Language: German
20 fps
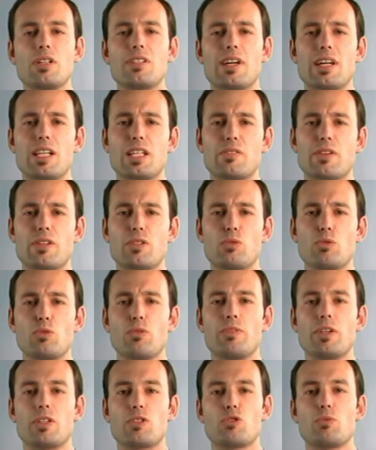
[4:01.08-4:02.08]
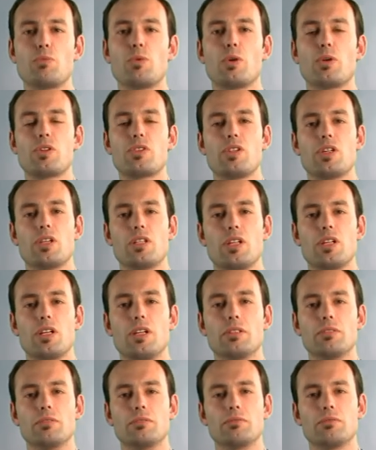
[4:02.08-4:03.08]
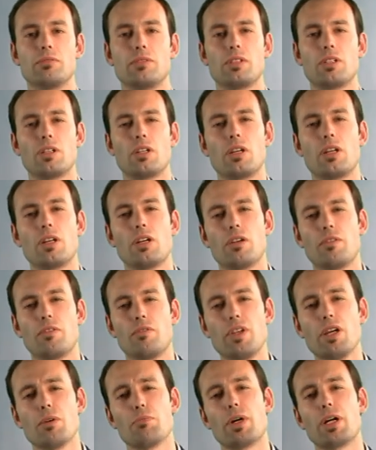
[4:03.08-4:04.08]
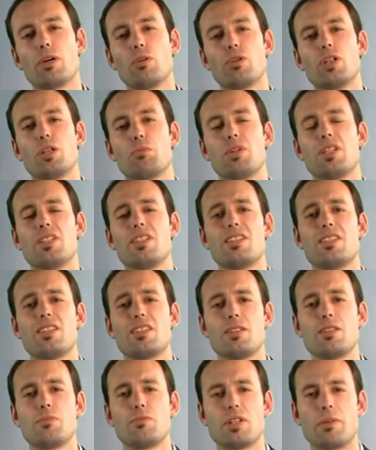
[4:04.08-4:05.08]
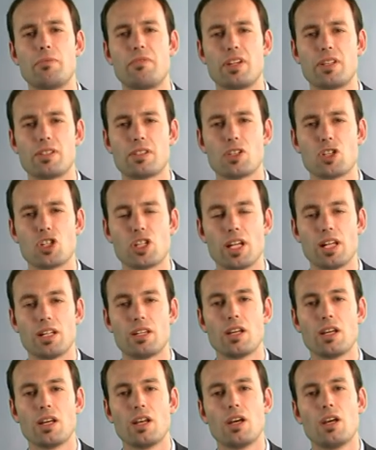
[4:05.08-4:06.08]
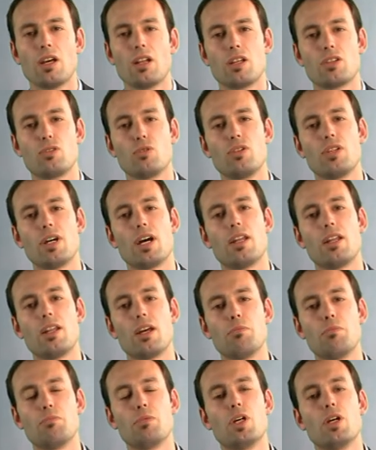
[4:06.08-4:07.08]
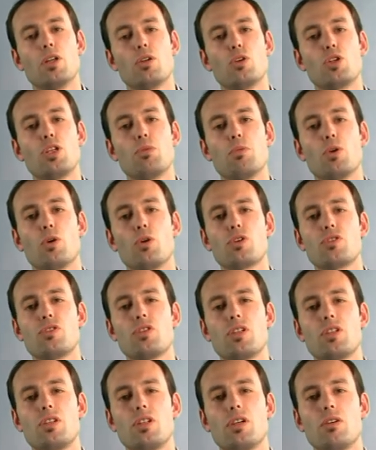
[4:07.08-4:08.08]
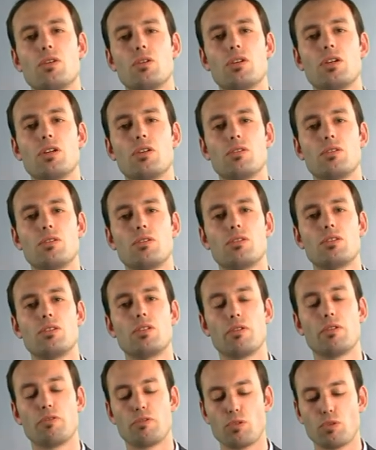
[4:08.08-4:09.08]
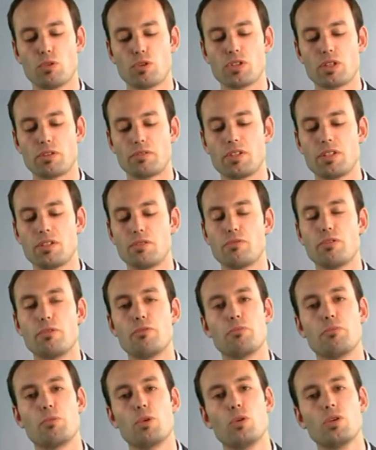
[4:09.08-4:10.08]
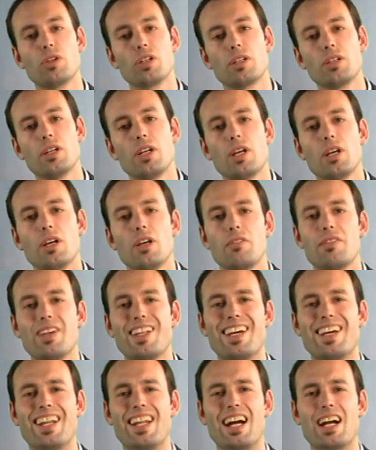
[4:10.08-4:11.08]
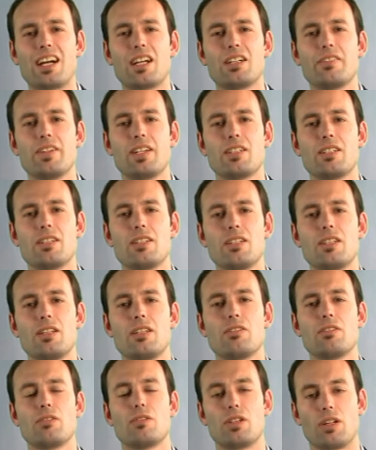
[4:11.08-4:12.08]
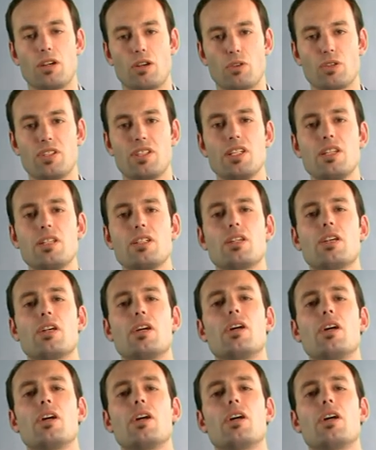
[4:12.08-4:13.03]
Dies alles versuchen wir zu berücksichtigen. Wir bei Grundig Business Systems haben festgestellt, dass unter anderem durch die Berücksichtigung und der Fokus auf diesen fünf Punkten wir in der Lage gewesen sind oder auch sind,